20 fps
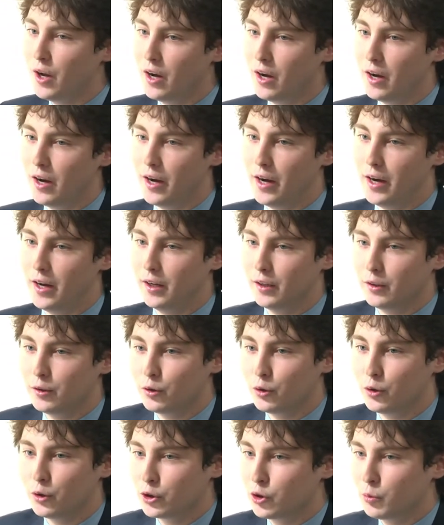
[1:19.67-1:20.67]
А,
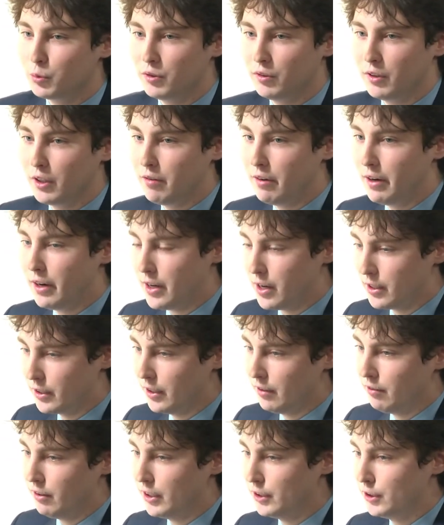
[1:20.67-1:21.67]
то, собственно говоря,
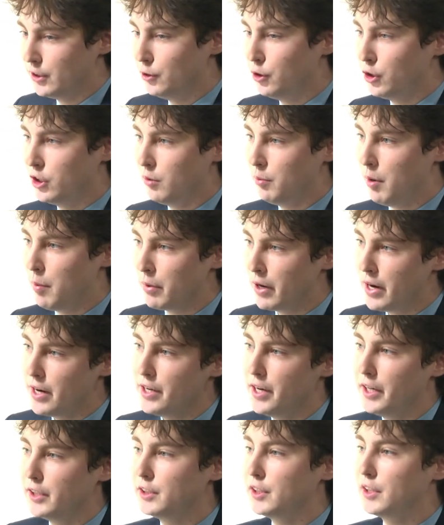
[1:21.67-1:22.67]
когда власть идет на
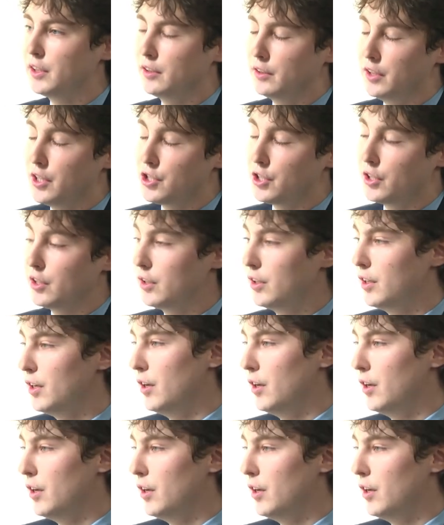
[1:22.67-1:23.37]
попрание этих наших